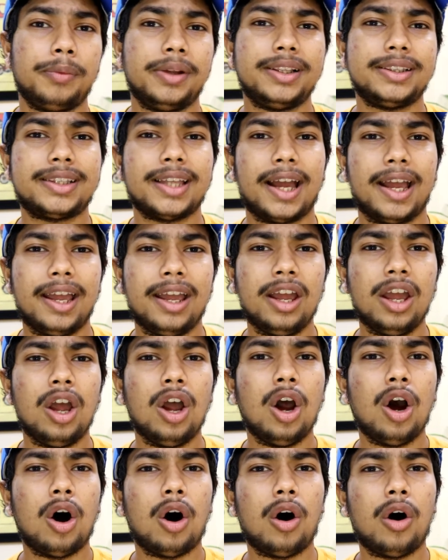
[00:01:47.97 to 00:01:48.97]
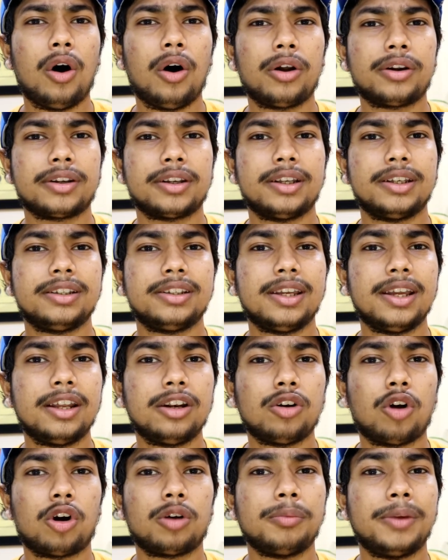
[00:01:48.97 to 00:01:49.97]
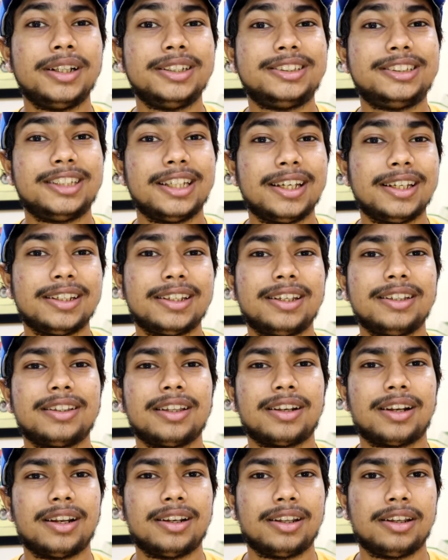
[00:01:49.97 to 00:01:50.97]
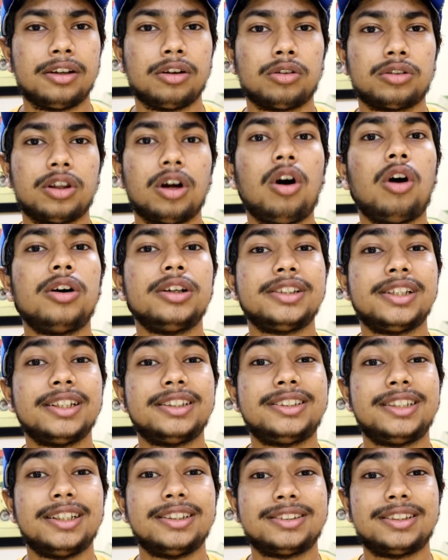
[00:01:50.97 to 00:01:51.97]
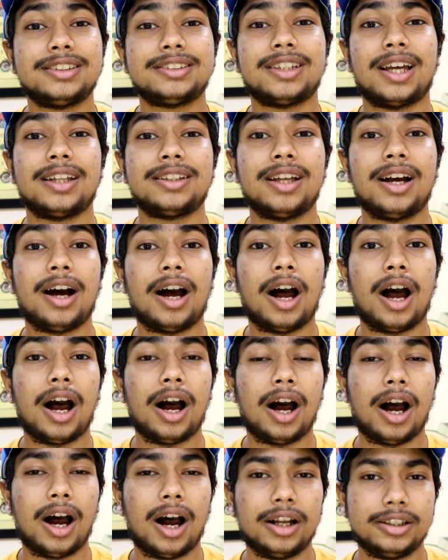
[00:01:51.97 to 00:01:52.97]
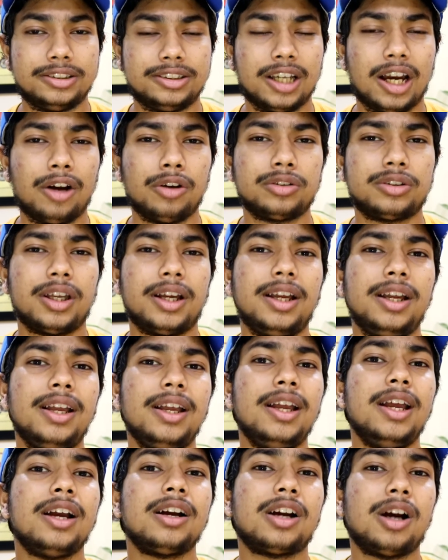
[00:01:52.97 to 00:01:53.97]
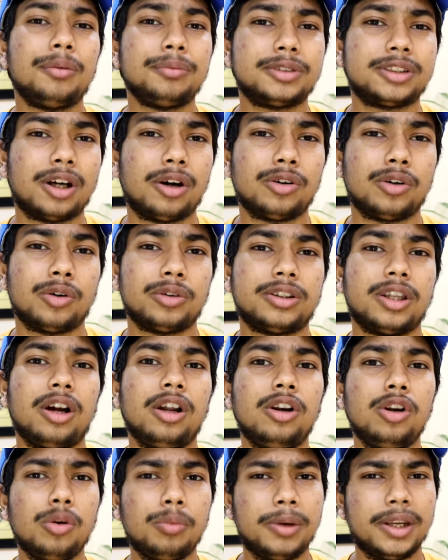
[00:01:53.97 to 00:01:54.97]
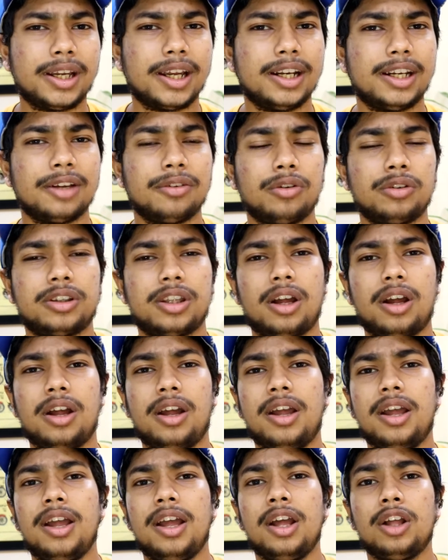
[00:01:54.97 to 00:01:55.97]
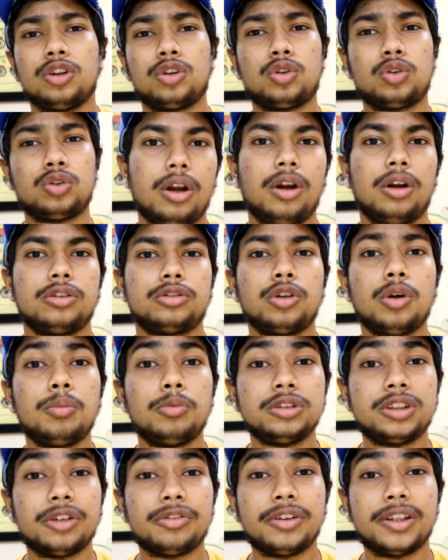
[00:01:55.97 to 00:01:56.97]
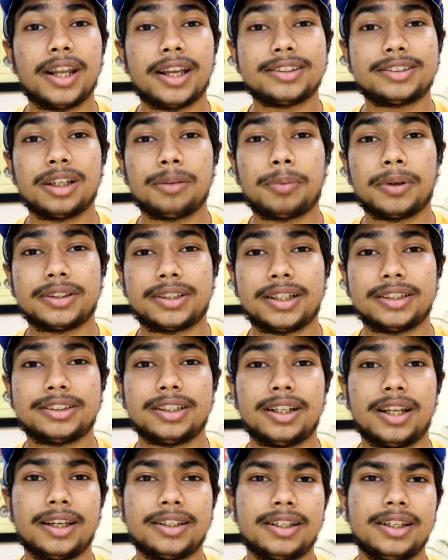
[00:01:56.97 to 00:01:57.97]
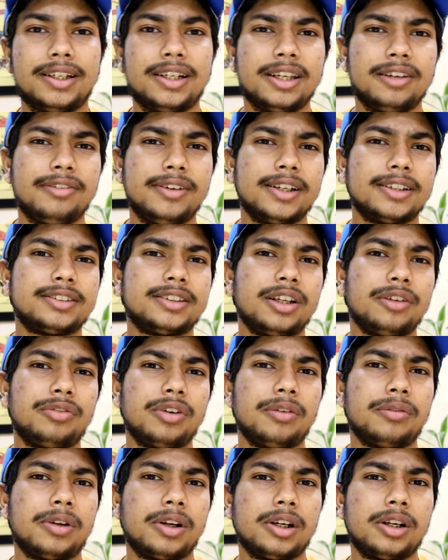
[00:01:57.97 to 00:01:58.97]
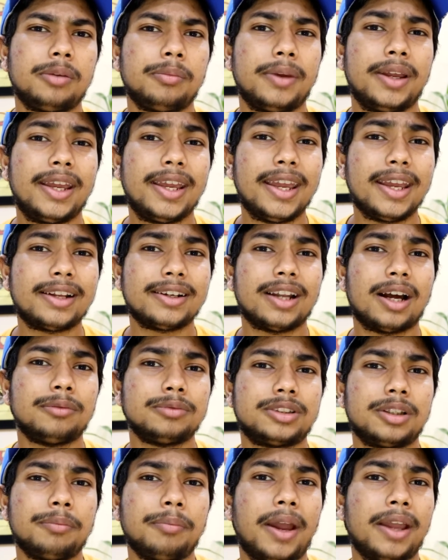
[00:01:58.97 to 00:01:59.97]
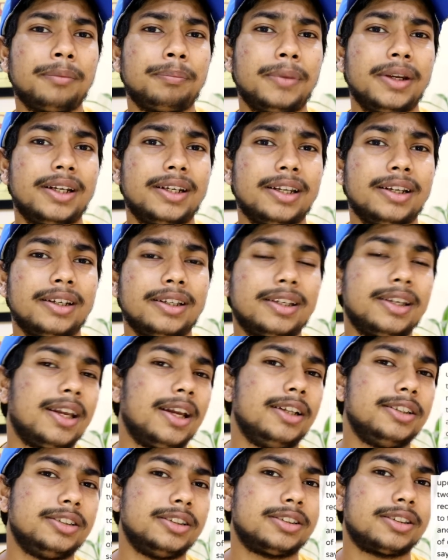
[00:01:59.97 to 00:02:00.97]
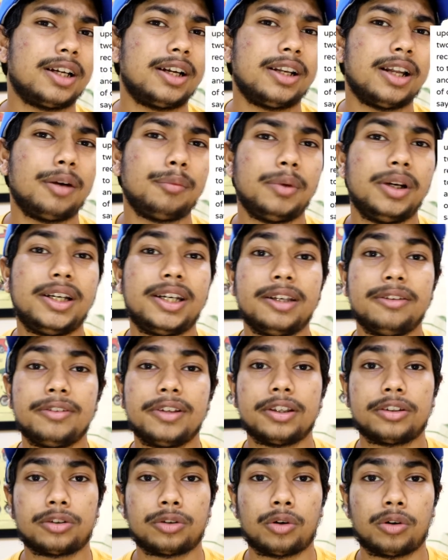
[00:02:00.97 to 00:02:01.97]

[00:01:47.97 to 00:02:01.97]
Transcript: मिलता है और ये नॉर्मल चेन की तरह नहीं होता और ये चेन से ज़्यादा अच्छा होता है कम साउंड होता है लुब्रिकेटिव होता है सो so, मुझे फिर ऐसा पता चला कि टी ने फेबररी में एक नाम से बाइक पेटेंट किया है जिसका नाम है टी वी